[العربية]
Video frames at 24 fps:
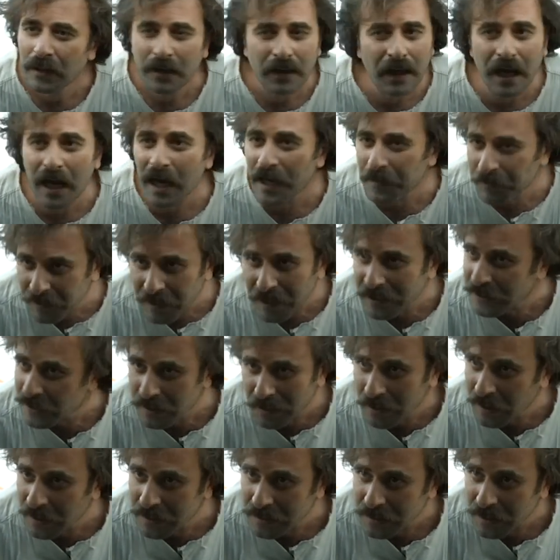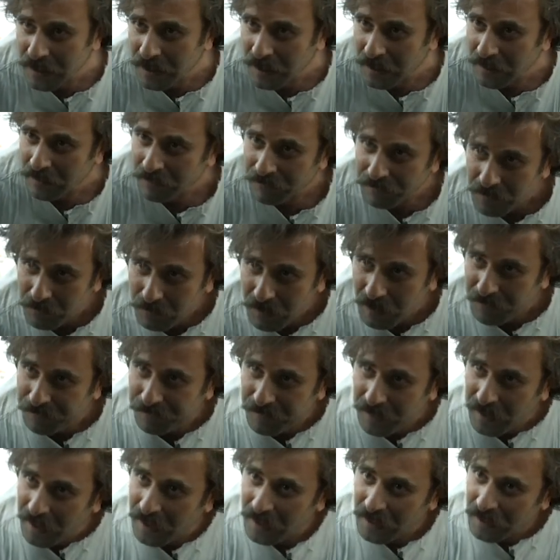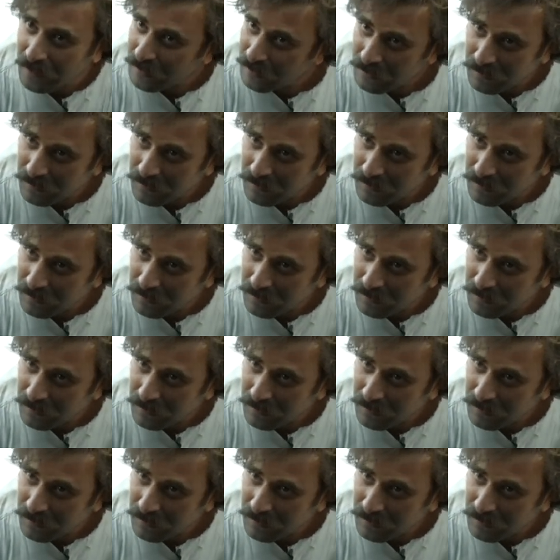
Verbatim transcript: يعني لا بدكش 3 جي في واي فاي